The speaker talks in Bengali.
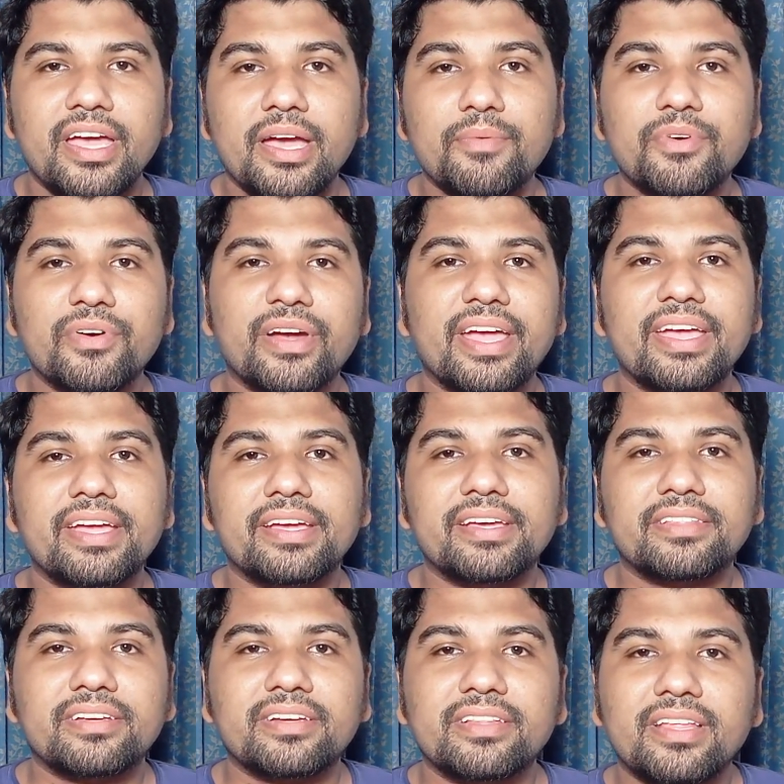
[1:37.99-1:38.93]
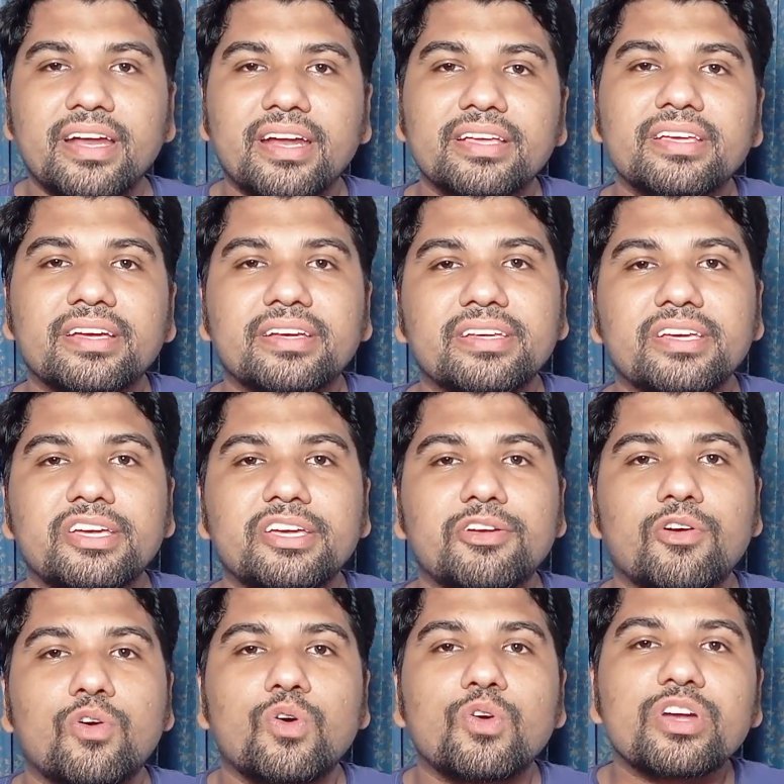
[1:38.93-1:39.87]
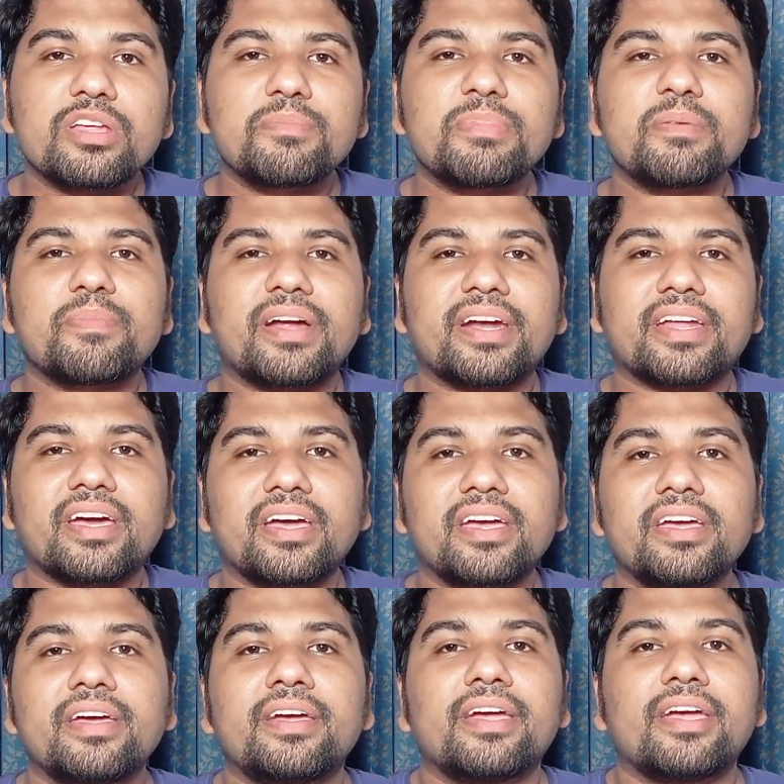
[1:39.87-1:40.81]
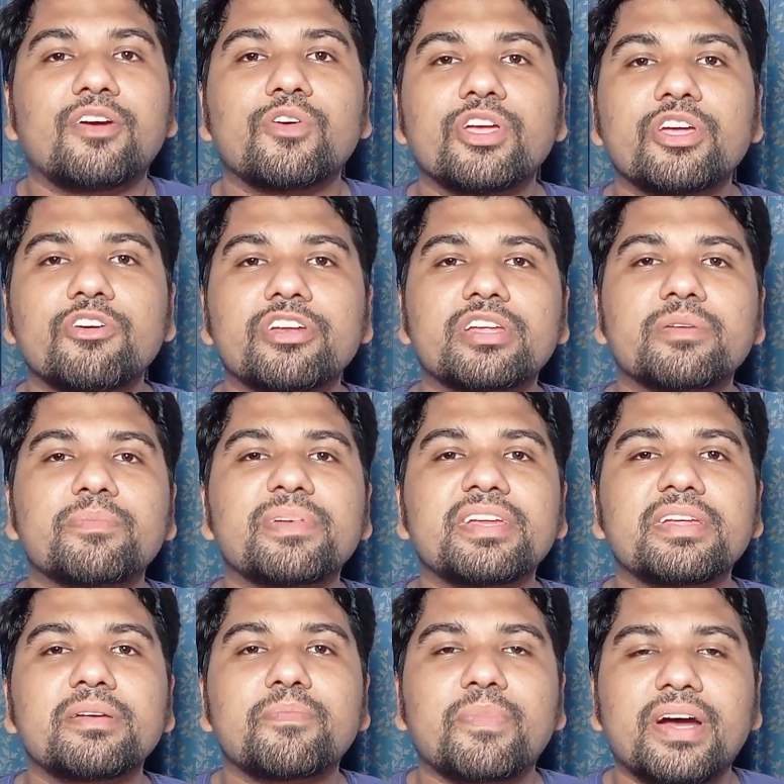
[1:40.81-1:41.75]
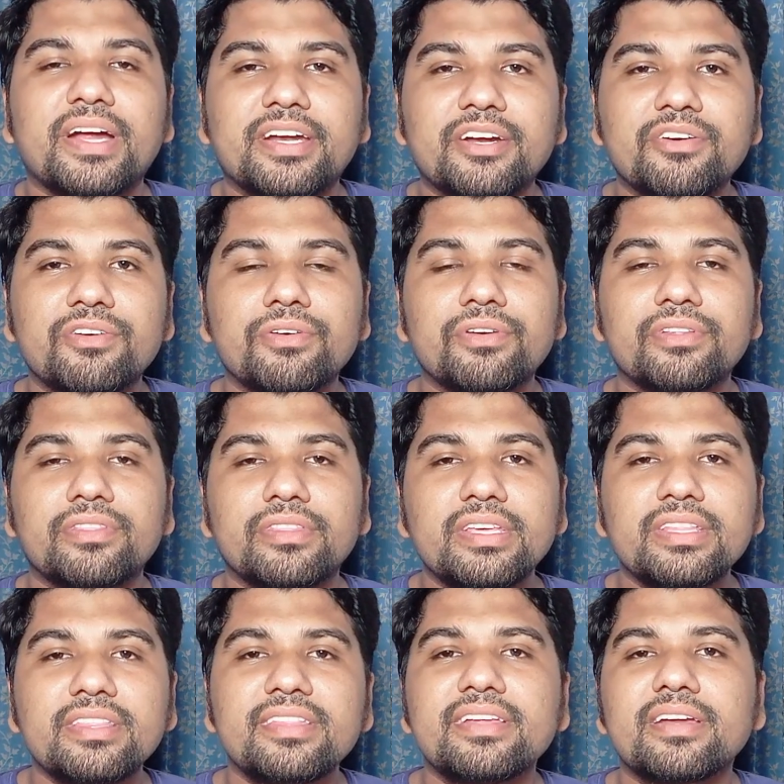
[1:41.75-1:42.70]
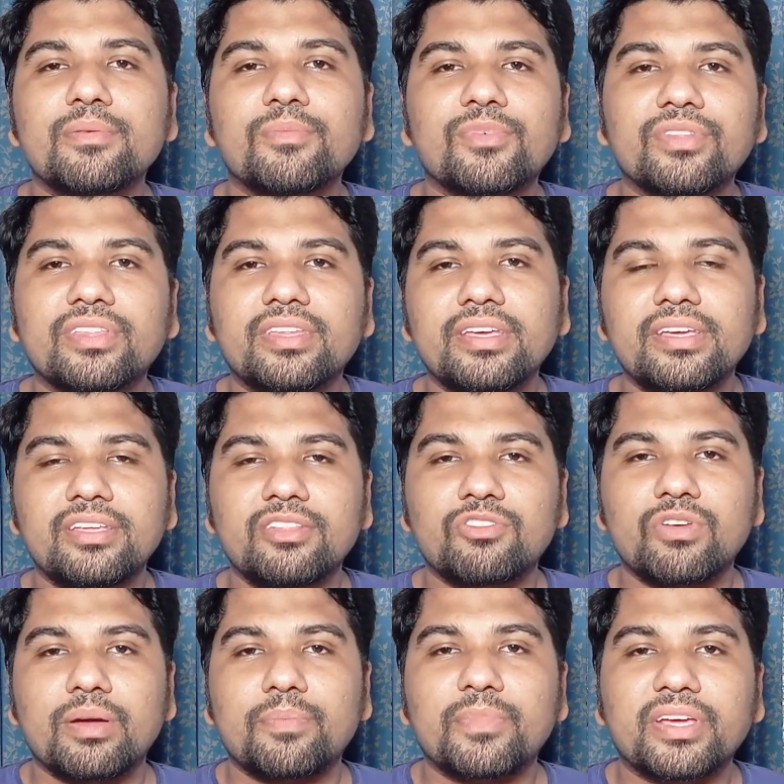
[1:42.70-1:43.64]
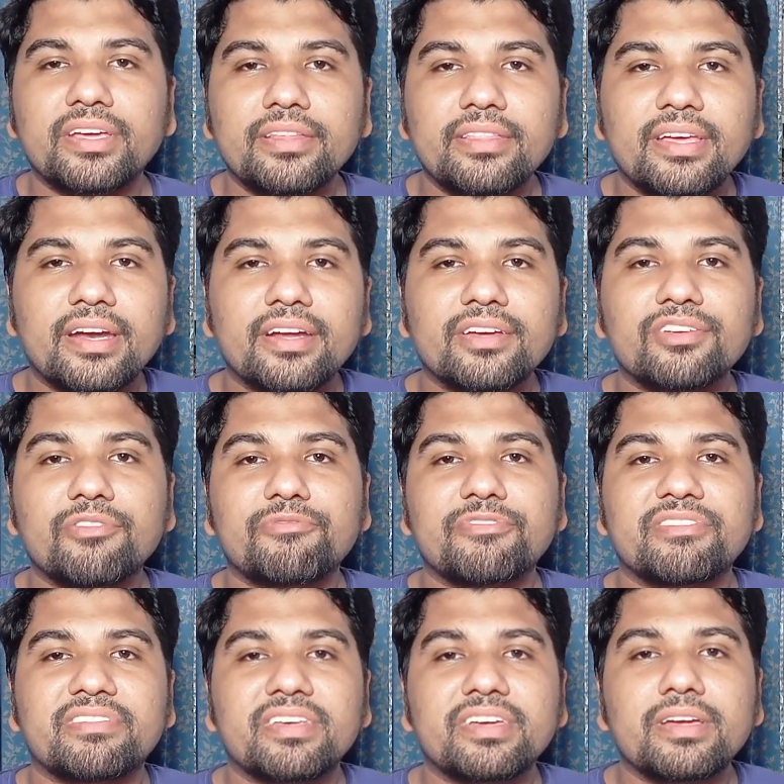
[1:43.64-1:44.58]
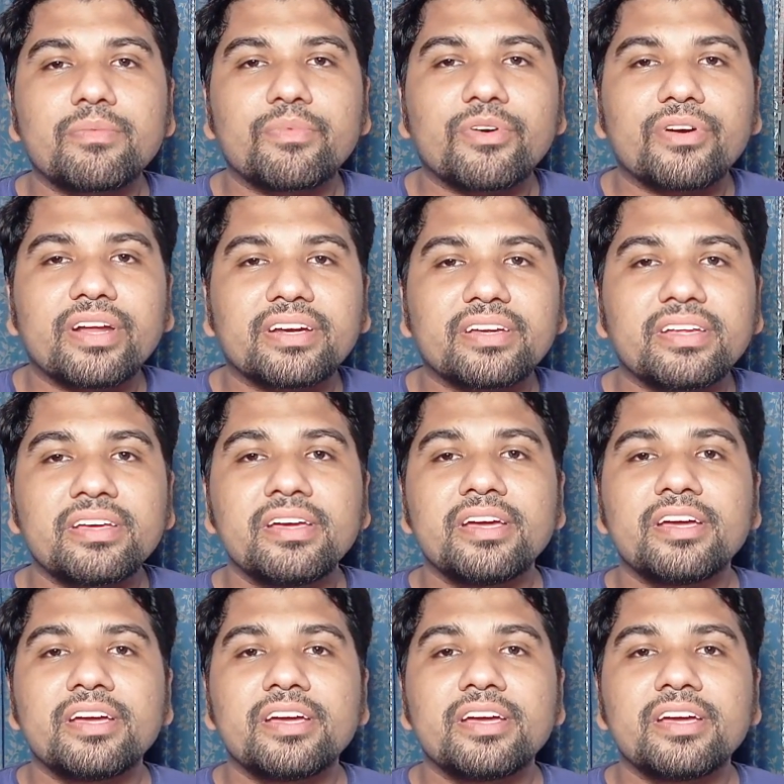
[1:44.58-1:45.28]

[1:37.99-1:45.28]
এবং এই ক্ষেত্রে দারাজ একটি ওটিপি পাঠায় ওই ওটিপি পাঠানোর তিন দিনের মধ্যেই কিন্তু আপনাকে দারাজ অফিস থেকে প্রোডাক্টটি